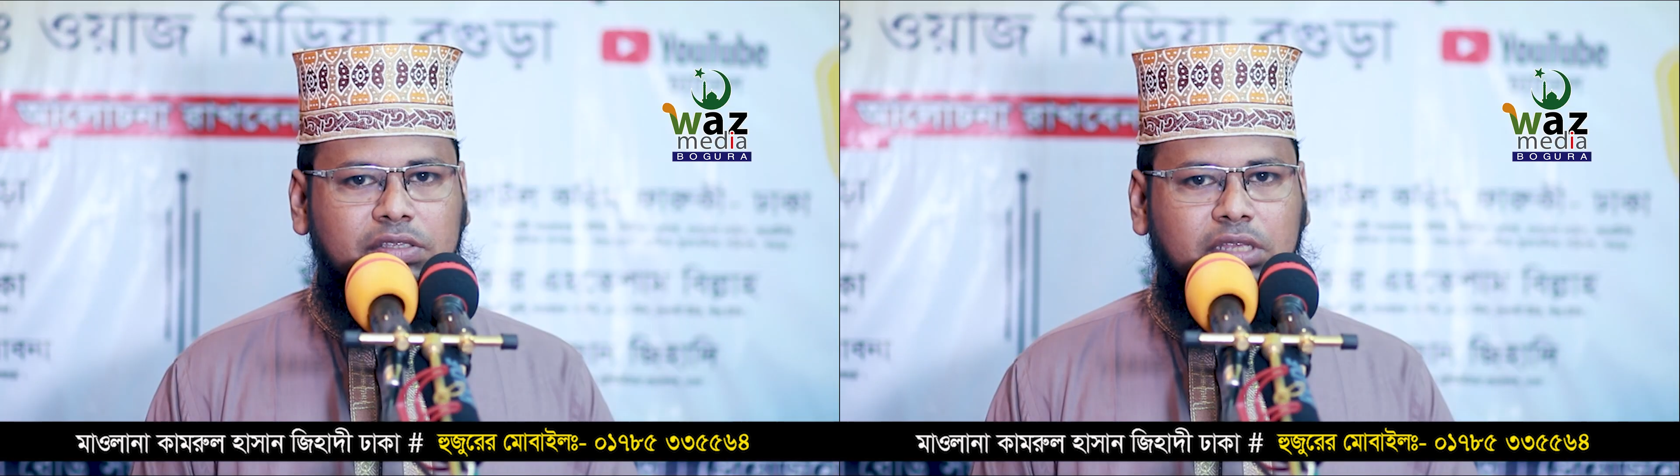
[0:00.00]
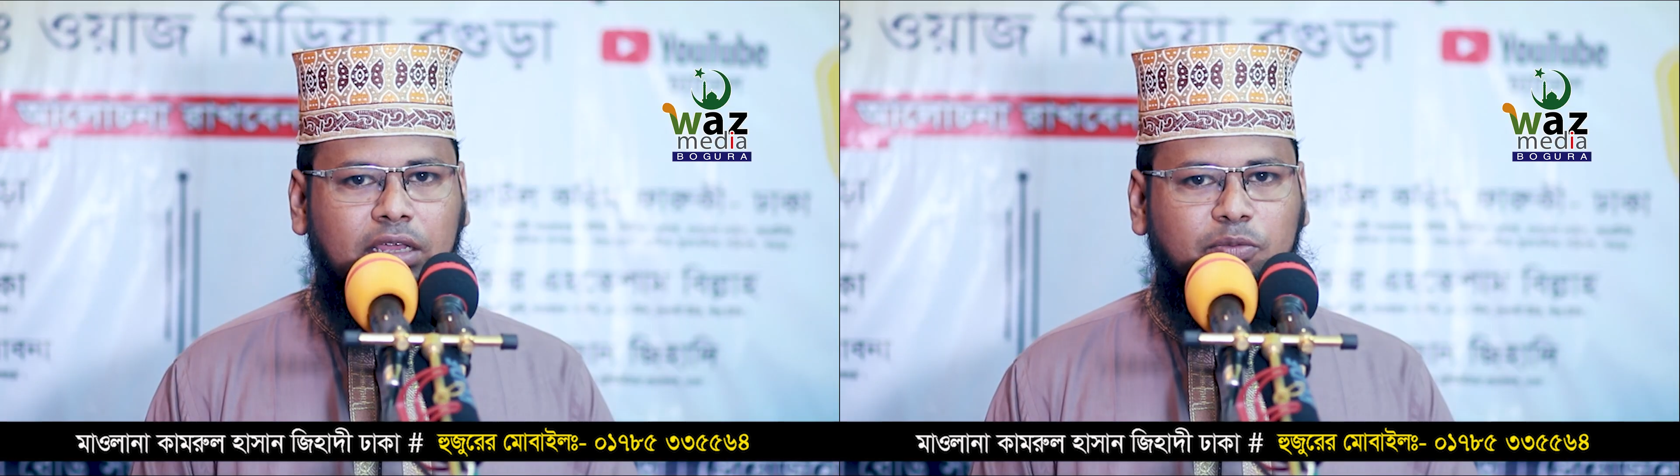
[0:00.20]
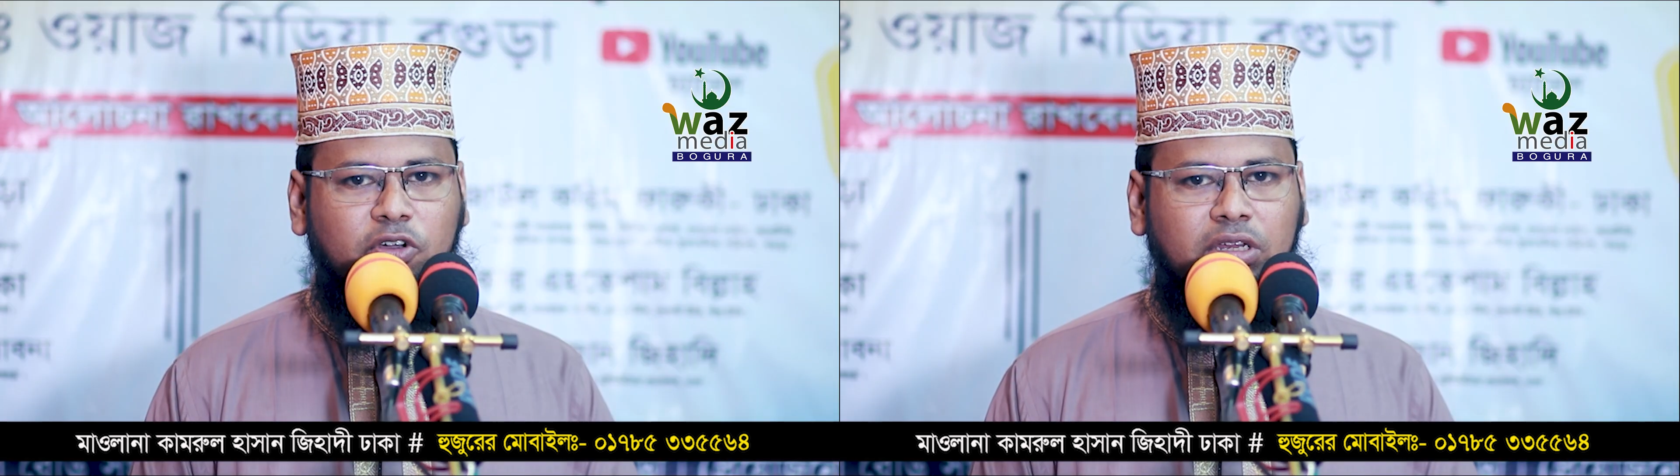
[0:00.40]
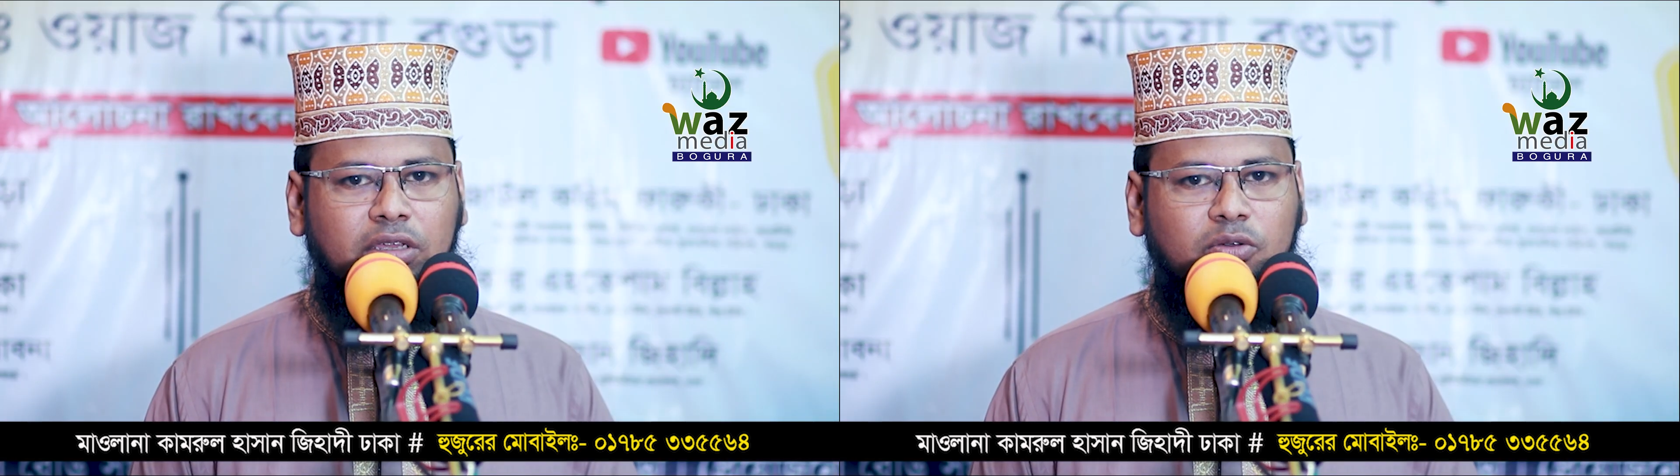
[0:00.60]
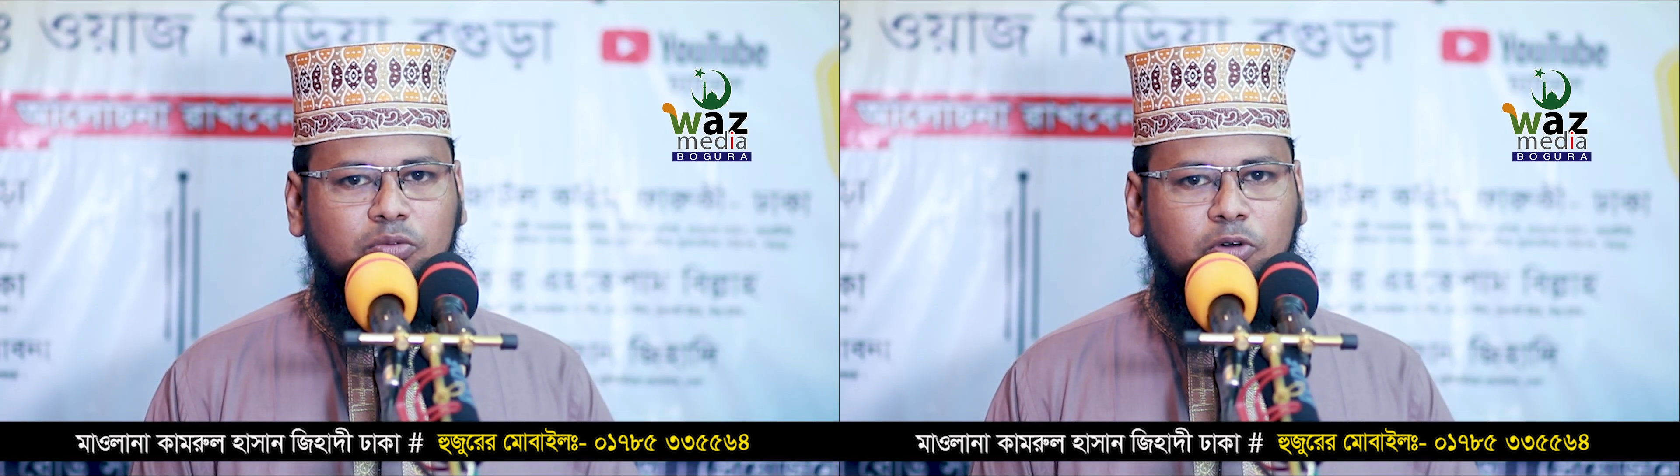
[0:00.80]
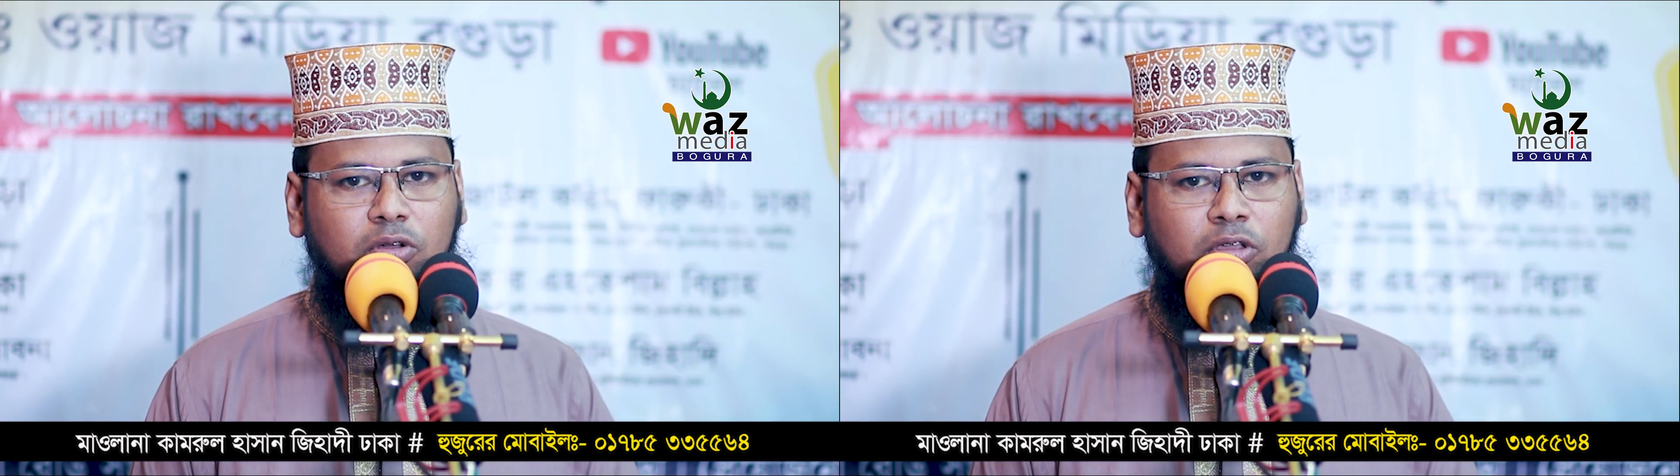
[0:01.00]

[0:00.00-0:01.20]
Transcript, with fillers: আসসালামু আলাইকুম